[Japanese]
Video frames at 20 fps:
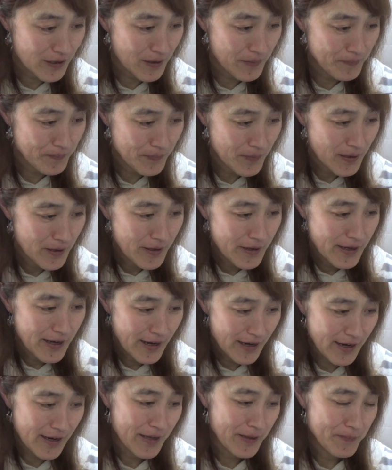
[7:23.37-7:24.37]
が、
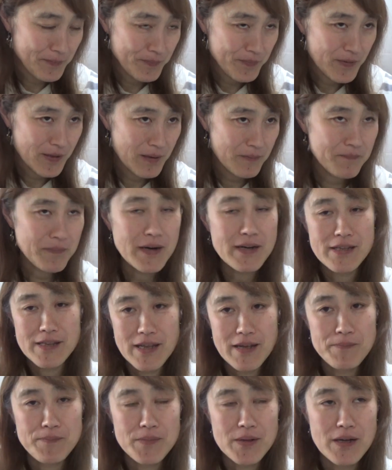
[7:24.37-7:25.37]
はい。やっぱり
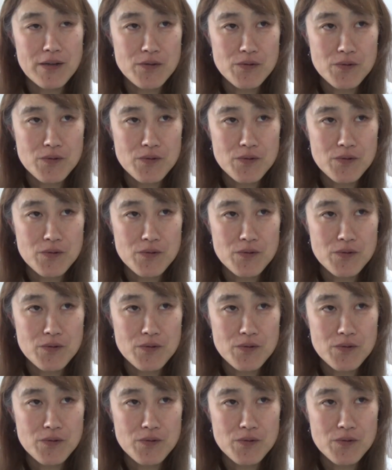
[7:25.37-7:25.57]
ね、あ